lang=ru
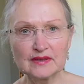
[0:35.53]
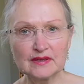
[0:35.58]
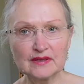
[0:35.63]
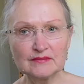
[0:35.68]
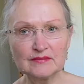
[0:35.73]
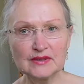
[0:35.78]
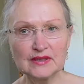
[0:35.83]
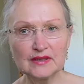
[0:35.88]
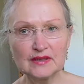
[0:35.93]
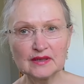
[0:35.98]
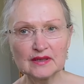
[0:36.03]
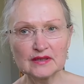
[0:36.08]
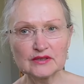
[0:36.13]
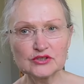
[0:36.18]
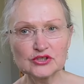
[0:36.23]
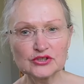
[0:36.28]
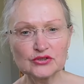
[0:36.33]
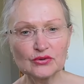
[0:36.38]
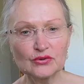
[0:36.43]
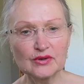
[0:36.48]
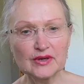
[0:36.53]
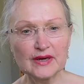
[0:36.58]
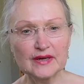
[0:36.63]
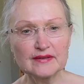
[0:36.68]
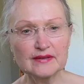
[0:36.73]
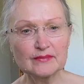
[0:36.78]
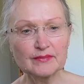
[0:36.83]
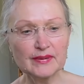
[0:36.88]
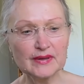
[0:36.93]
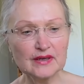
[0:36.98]
именно, что
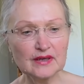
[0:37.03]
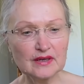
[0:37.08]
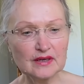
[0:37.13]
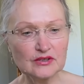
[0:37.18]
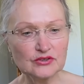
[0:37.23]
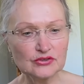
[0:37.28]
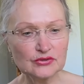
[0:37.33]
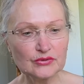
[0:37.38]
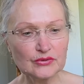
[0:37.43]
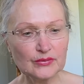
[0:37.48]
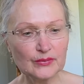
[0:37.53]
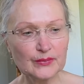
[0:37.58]
карты покажут